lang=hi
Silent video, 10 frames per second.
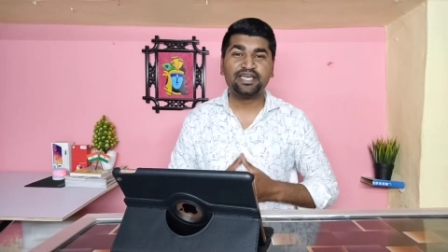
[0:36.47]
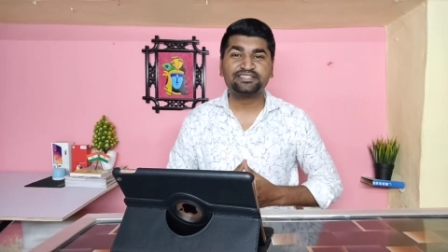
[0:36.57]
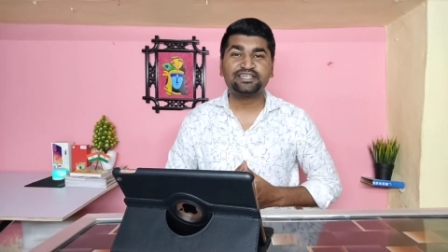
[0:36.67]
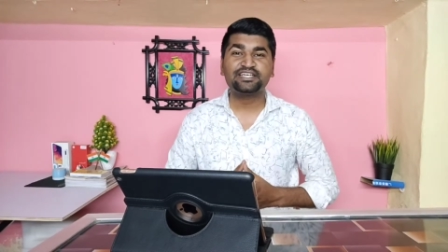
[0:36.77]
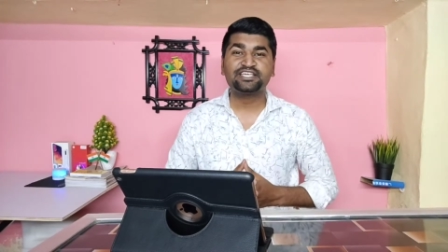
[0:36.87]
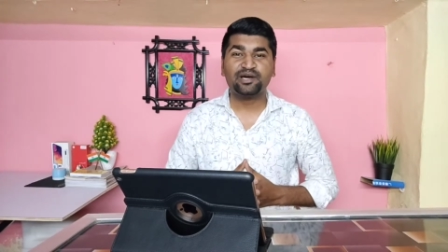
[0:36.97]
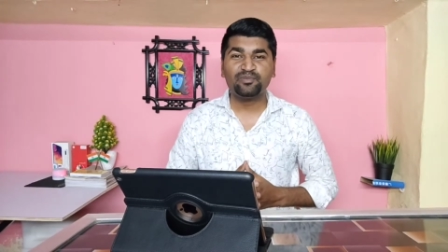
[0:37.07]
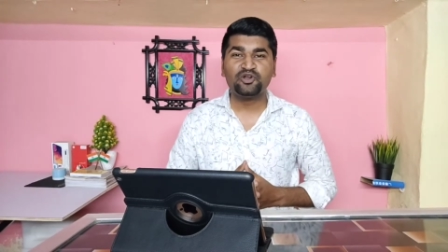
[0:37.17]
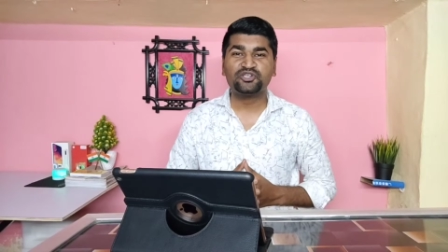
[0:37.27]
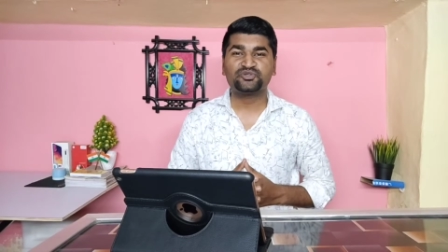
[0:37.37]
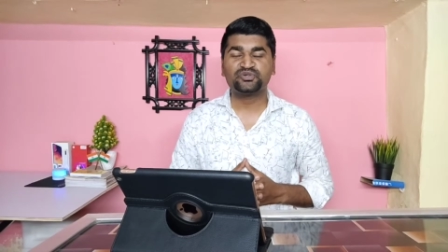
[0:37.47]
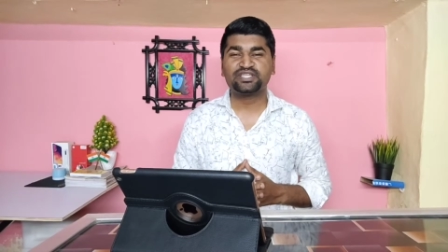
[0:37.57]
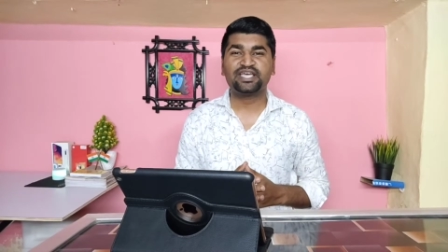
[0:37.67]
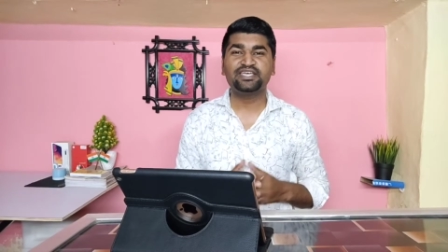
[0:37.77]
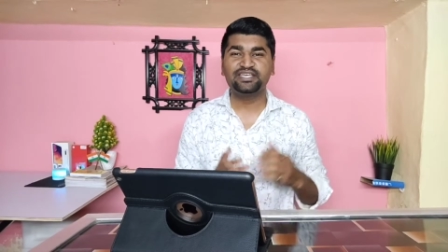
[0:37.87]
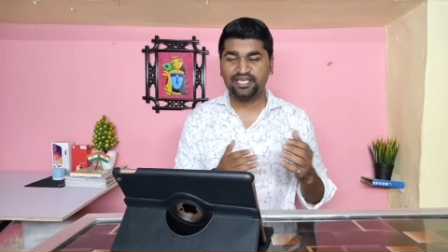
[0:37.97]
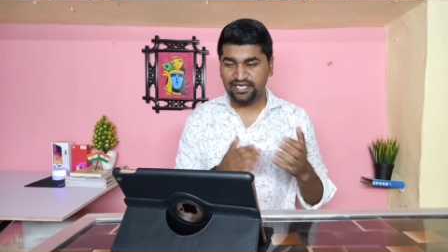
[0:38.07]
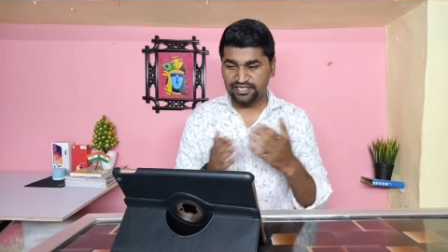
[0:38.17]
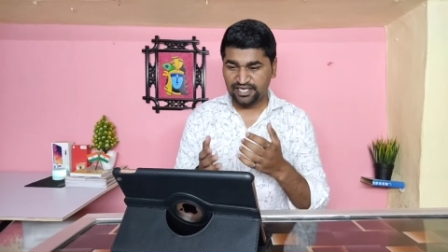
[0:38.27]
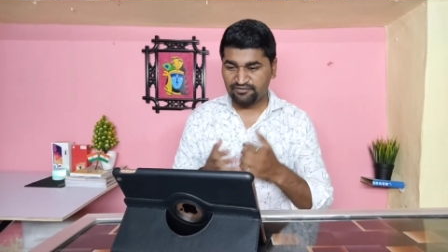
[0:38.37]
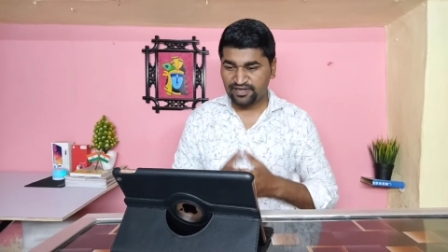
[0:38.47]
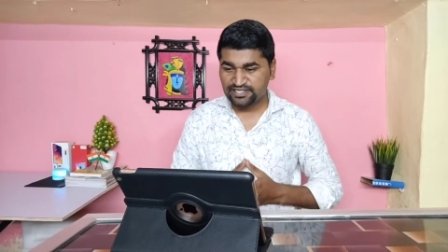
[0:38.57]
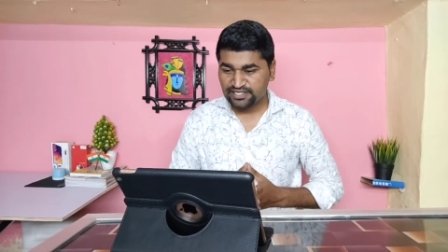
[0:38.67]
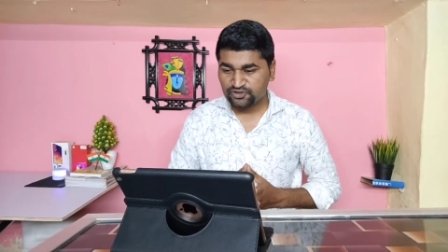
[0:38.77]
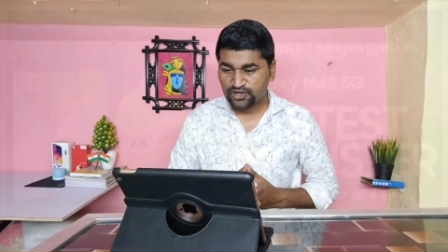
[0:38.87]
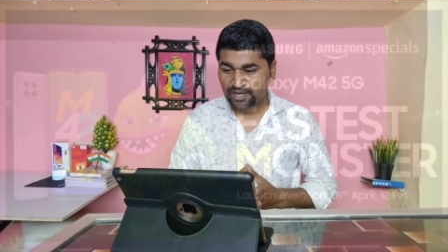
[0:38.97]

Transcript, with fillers: एग्जैक्टली कब लॉन्च होता है ये वैसे तो